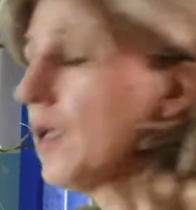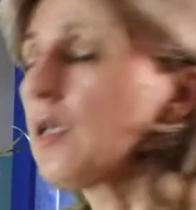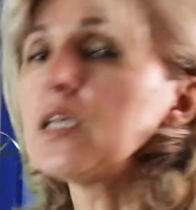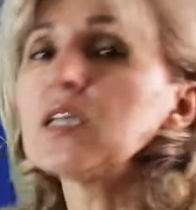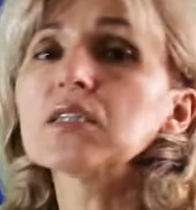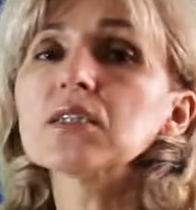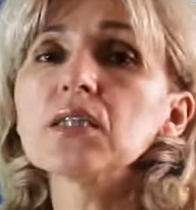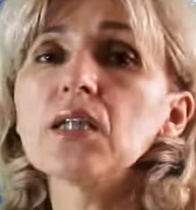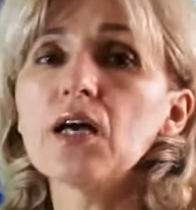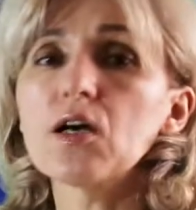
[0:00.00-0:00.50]

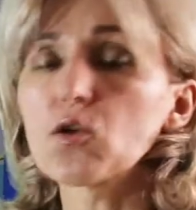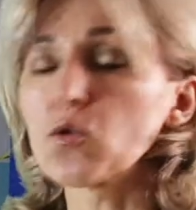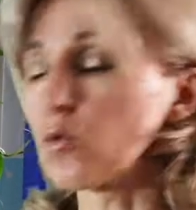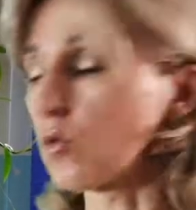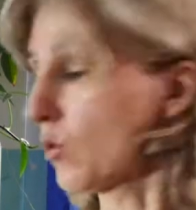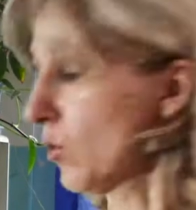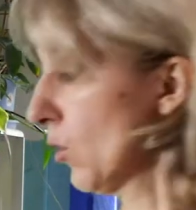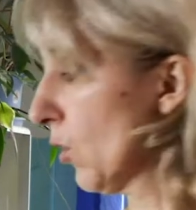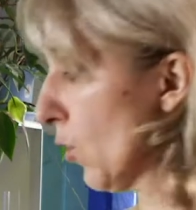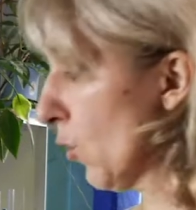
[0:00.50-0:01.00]

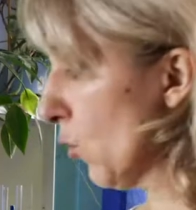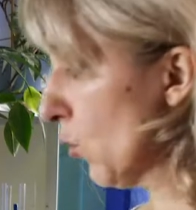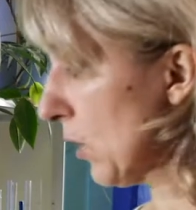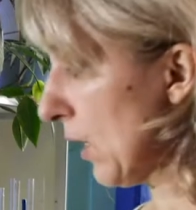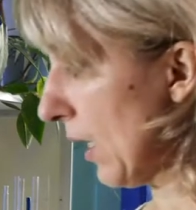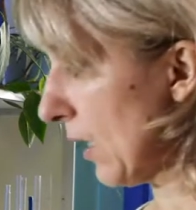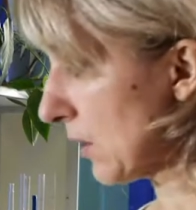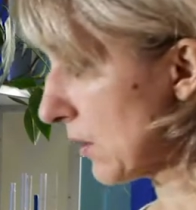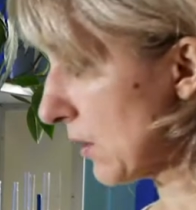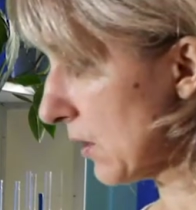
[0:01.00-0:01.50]
Кислород у
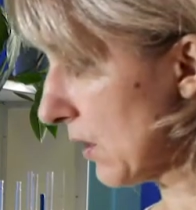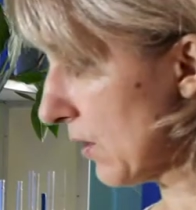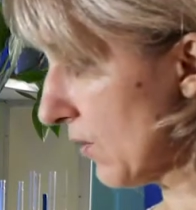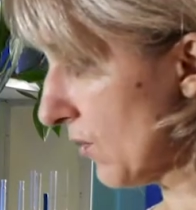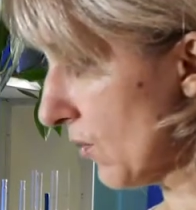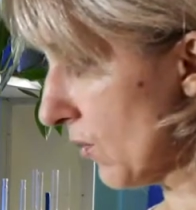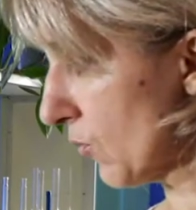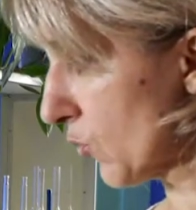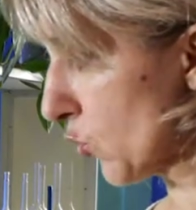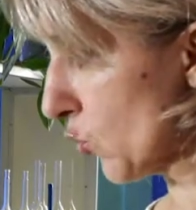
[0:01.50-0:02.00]
нас
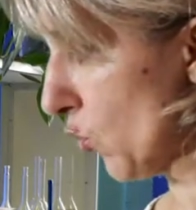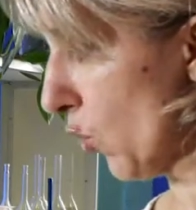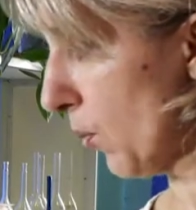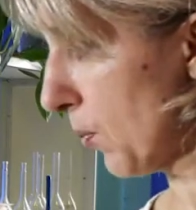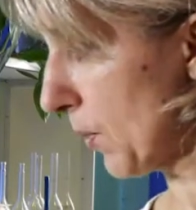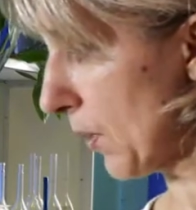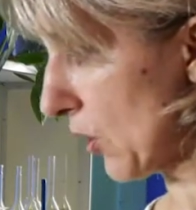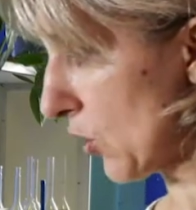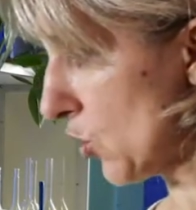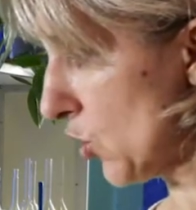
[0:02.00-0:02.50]
в
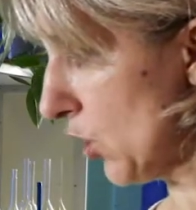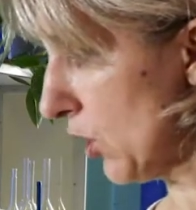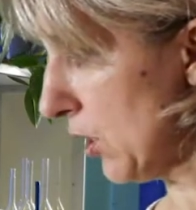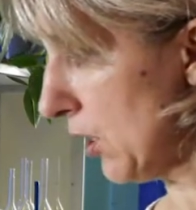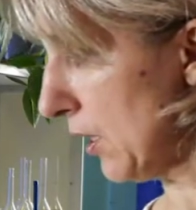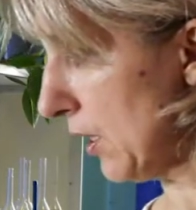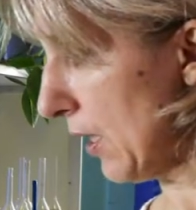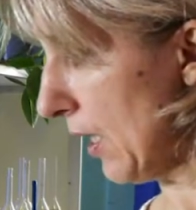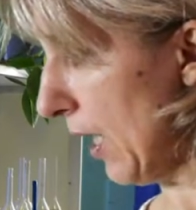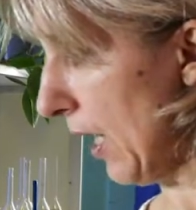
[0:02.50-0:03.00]
скобках
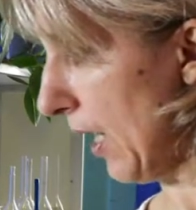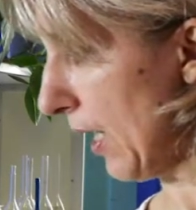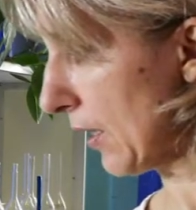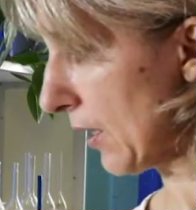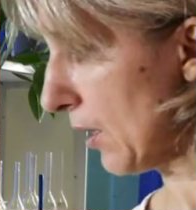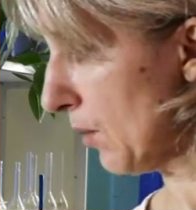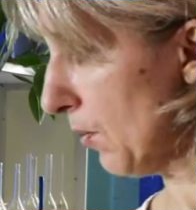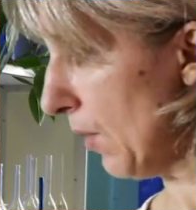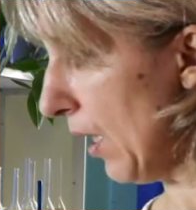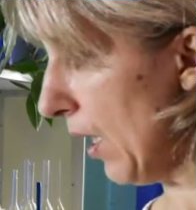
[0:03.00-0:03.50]
4
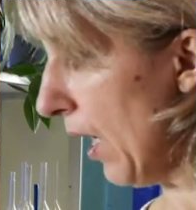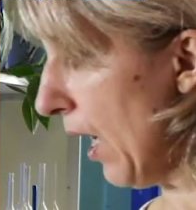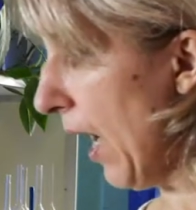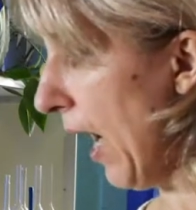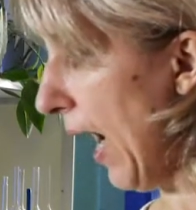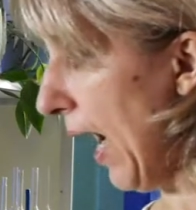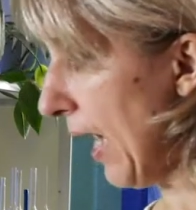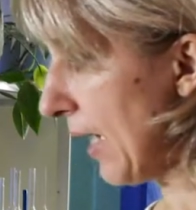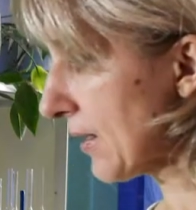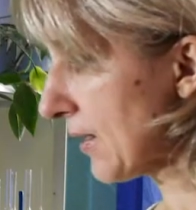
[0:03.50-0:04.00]
атома,
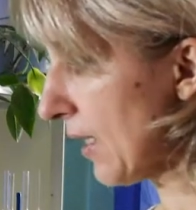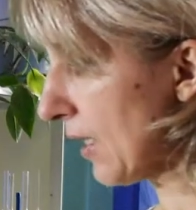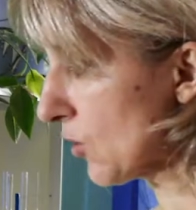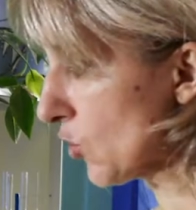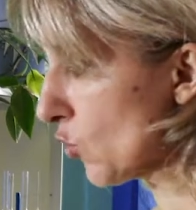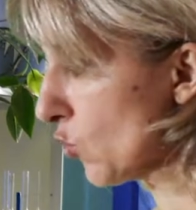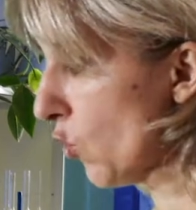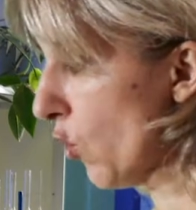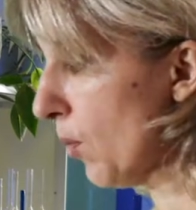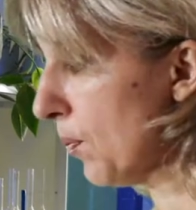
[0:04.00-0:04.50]
а за
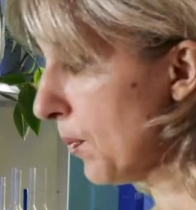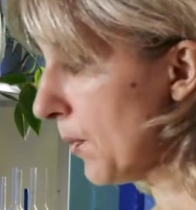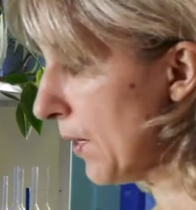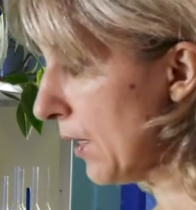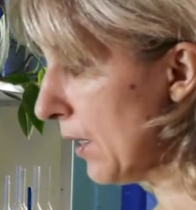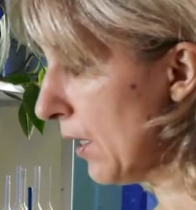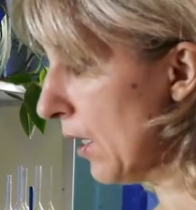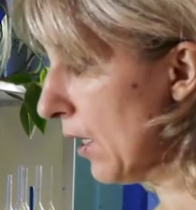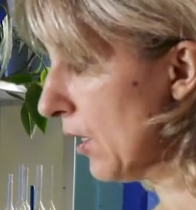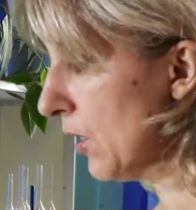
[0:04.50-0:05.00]

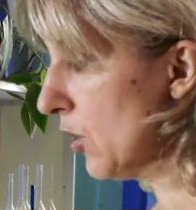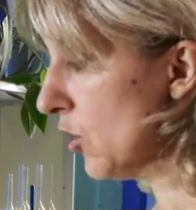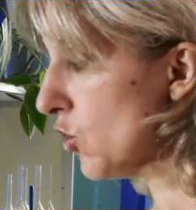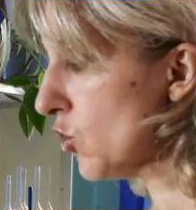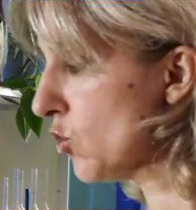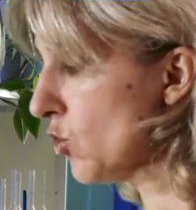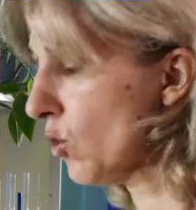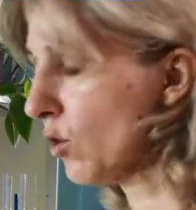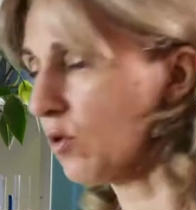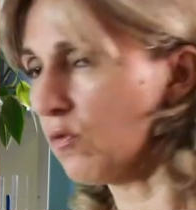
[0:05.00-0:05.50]
скобкой
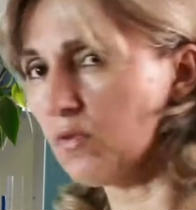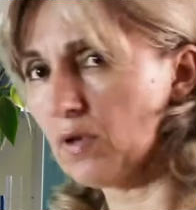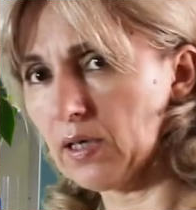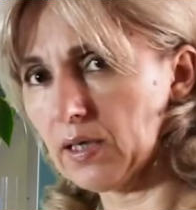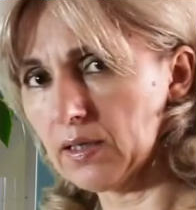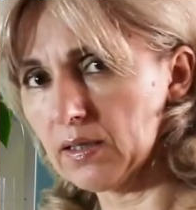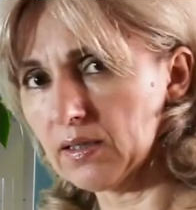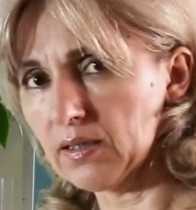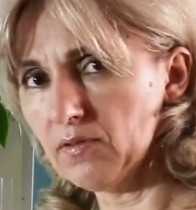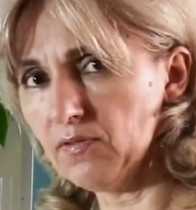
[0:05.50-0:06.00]
еще
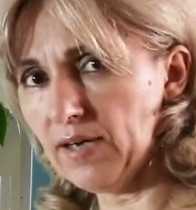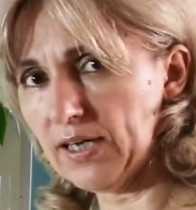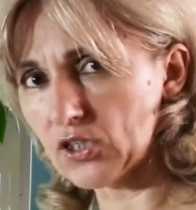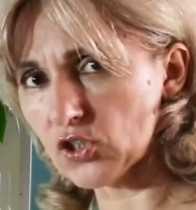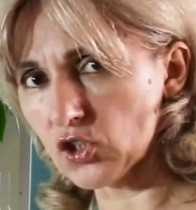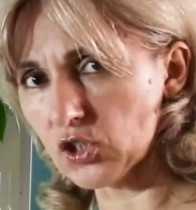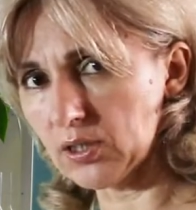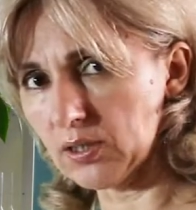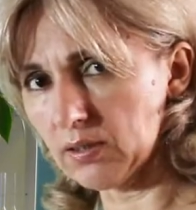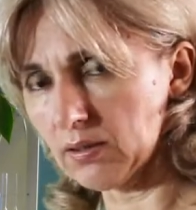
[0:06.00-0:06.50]
2,
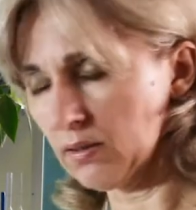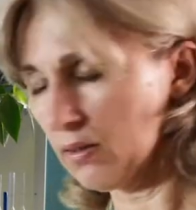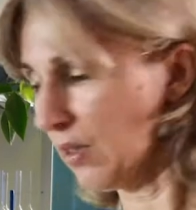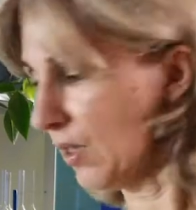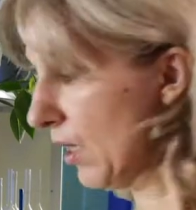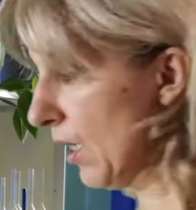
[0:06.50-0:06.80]
дважды.